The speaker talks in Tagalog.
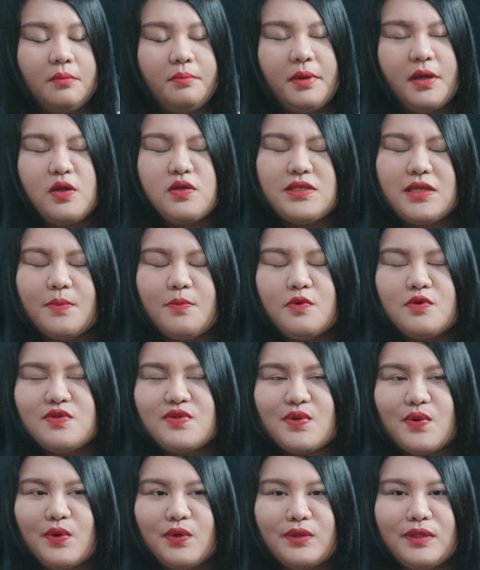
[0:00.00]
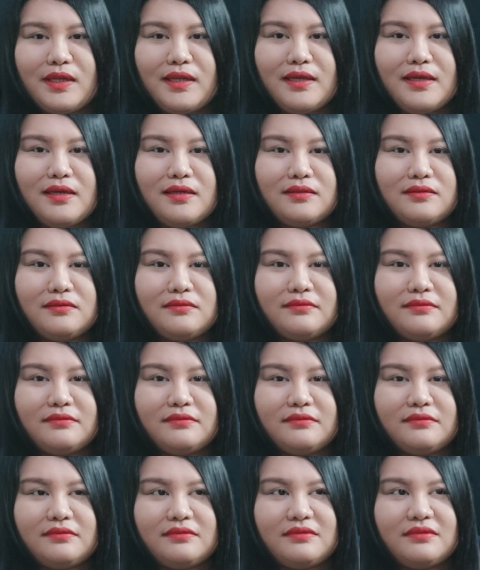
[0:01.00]
Pero sa puso ko talagang
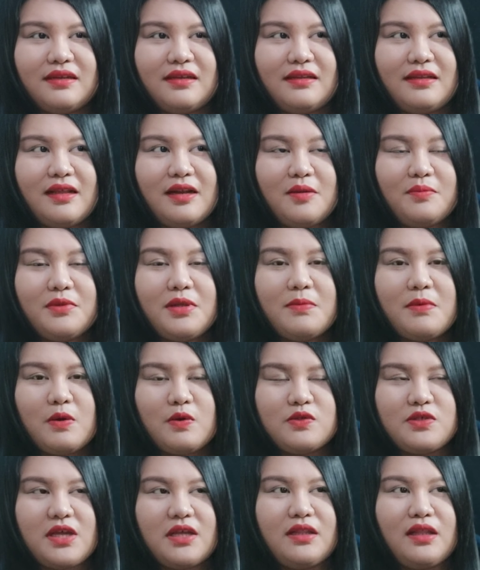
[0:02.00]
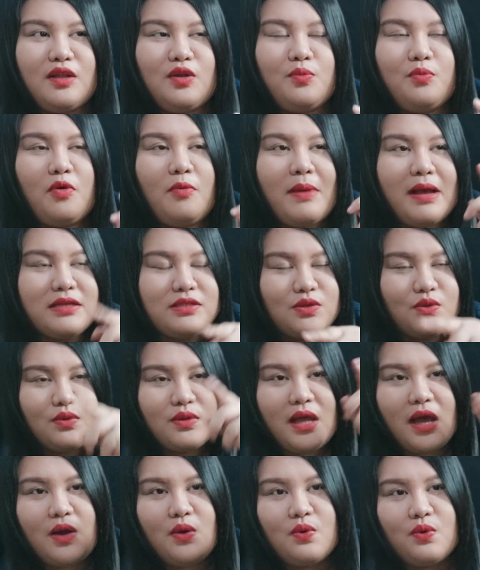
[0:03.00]
naramdaman ko siya. Then, nung pumasok
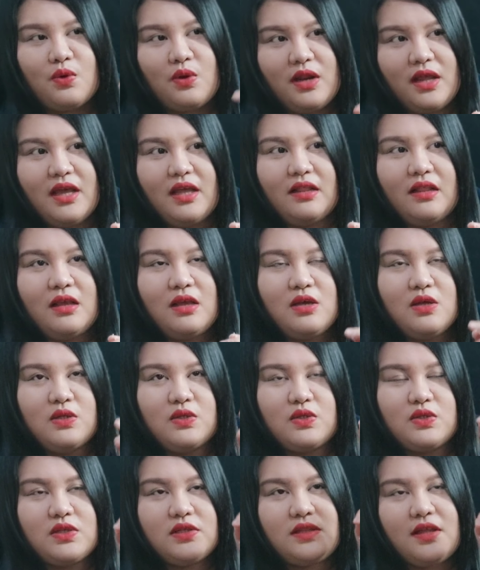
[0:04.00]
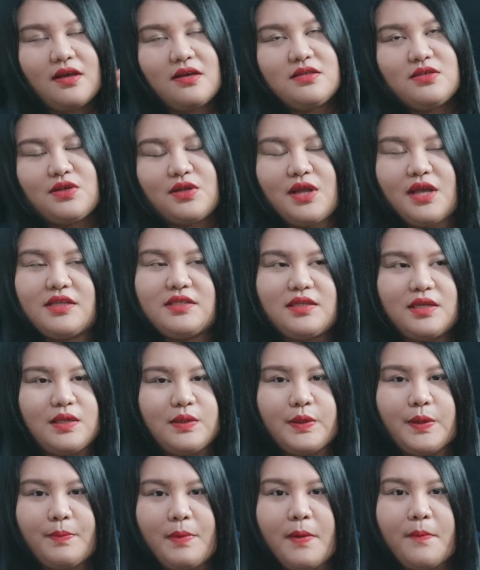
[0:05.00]
na ako ulit, so sa taas yun, I
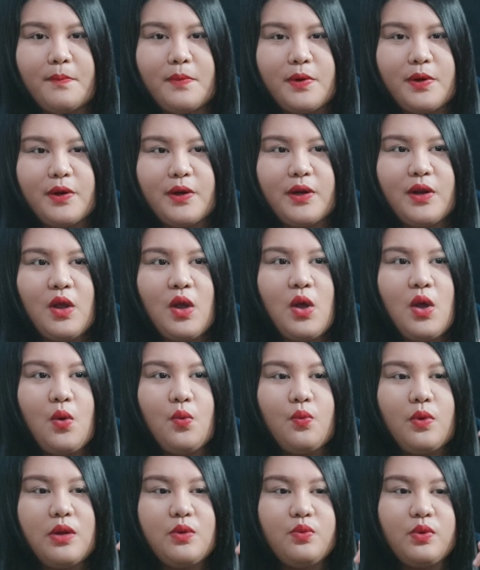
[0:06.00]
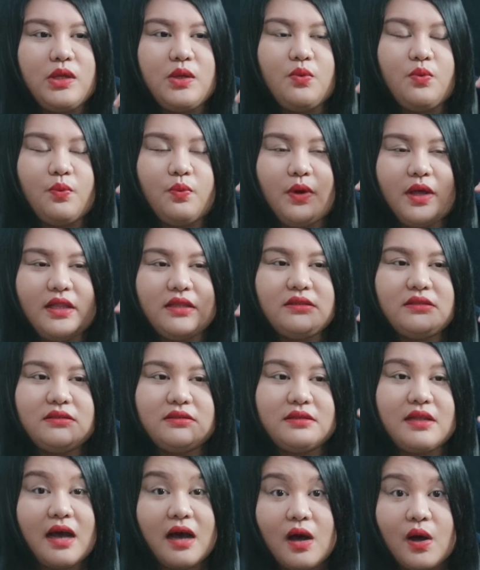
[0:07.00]
still remember, when we went
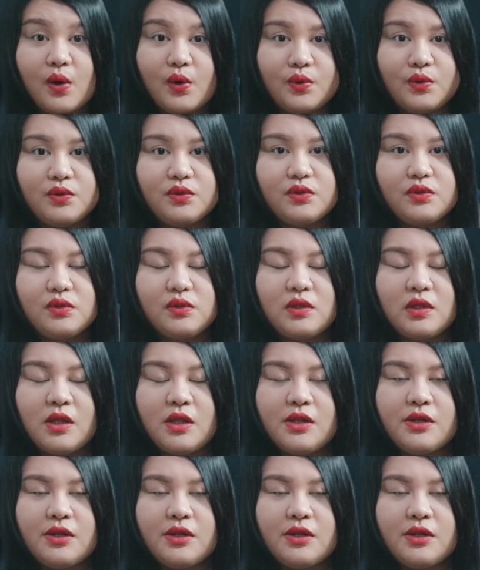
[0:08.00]
down,